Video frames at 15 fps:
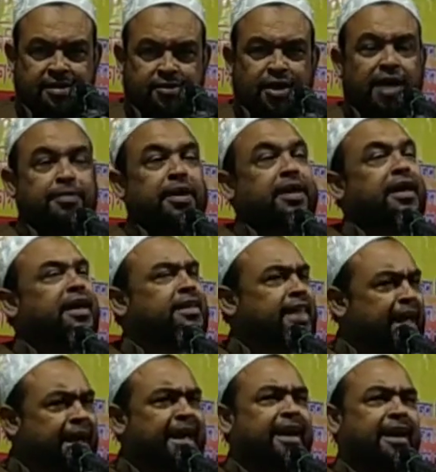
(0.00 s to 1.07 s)
তো একবার খেয়ে
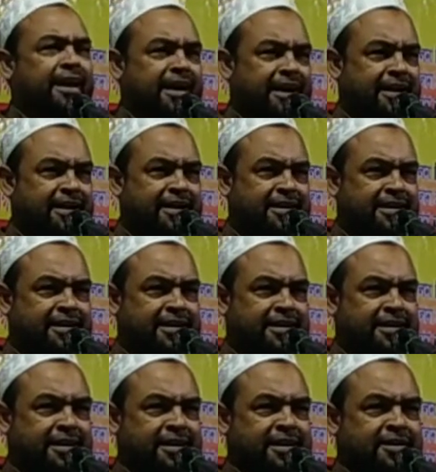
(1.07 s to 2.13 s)
দেখেন না
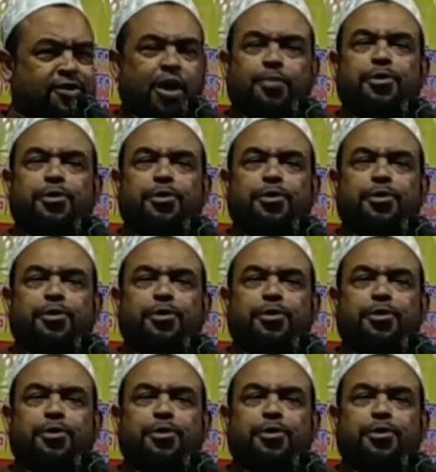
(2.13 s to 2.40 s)
তা